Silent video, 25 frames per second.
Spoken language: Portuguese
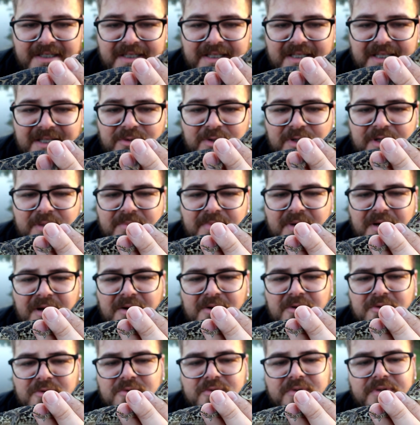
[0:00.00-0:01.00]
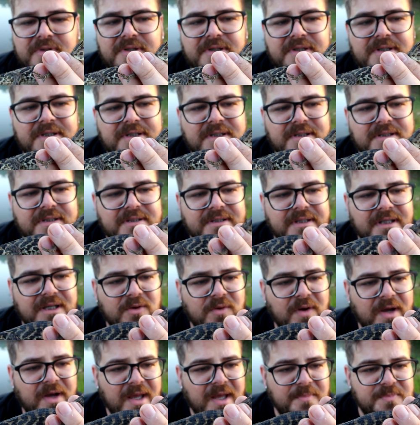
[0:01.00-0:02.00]
Ele é um animal, uh, ele
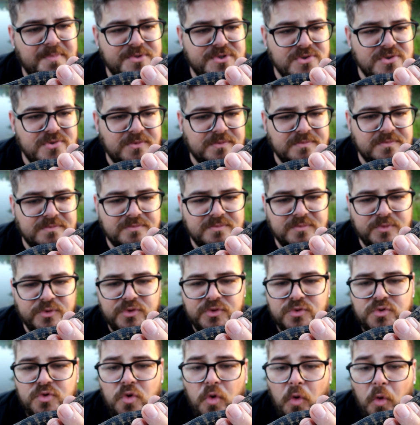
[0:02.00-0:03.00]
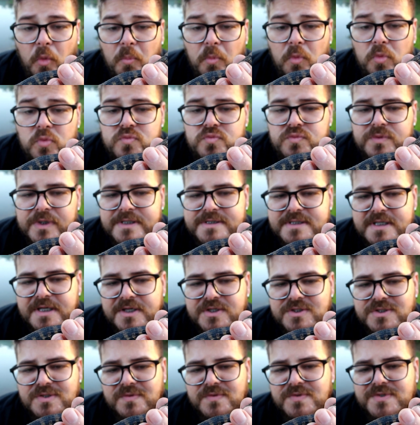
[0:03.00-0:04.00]
é um réptil muito comum nessa
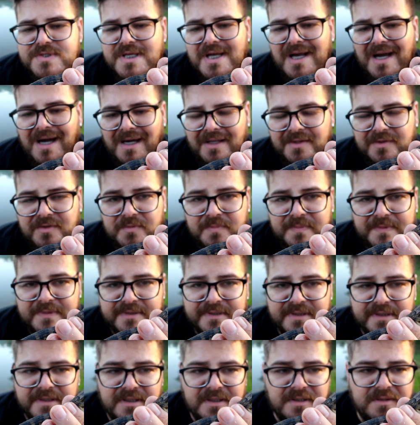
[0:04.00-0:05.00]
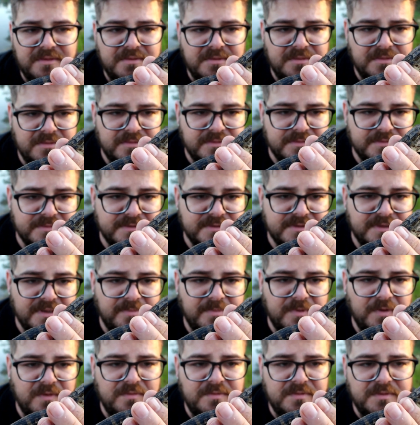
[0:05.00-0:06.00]
região do Cerrado e do Pantanal, tá
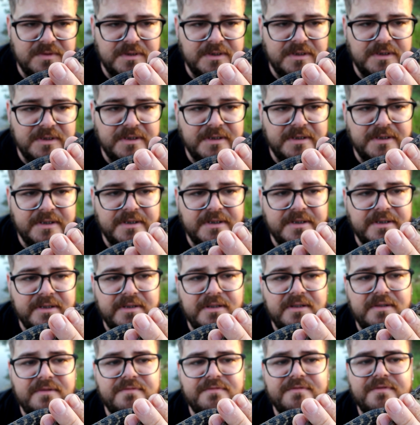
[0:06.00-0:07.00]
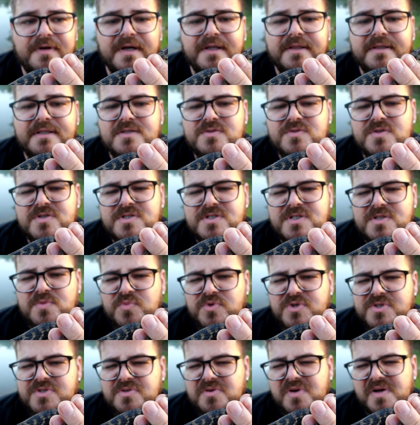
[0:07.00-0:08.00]
bom? Ele vai ter sua
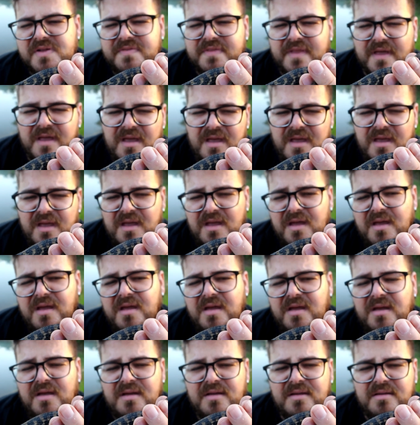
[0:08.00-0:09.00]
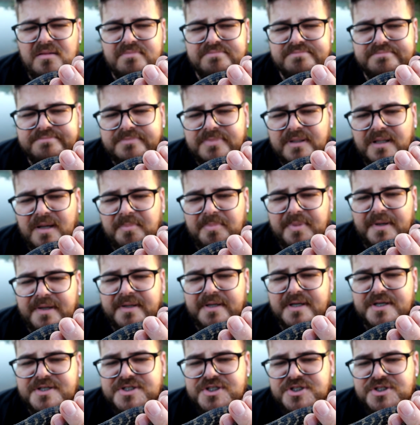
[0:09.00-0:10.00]
distribuição até lá
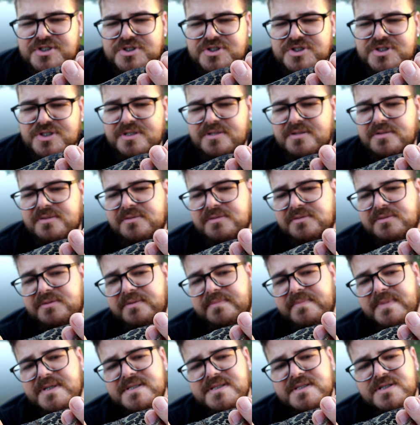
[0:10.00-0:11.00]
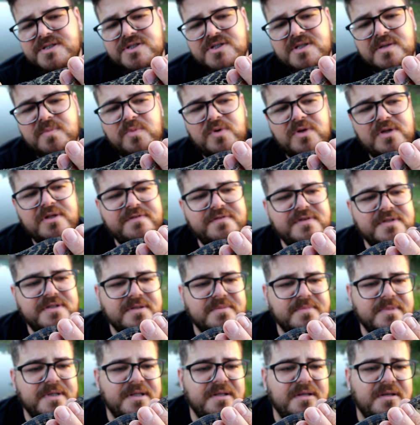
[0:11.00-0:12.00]
perto da Argentina, bastante na Bolívia
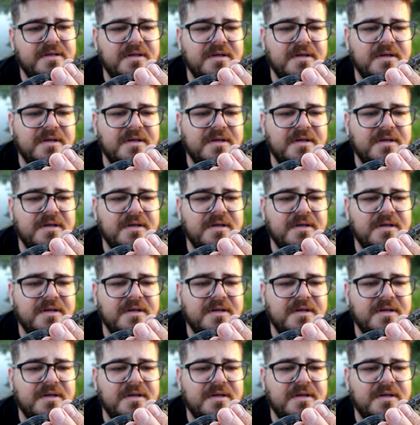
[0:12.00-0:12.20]
também.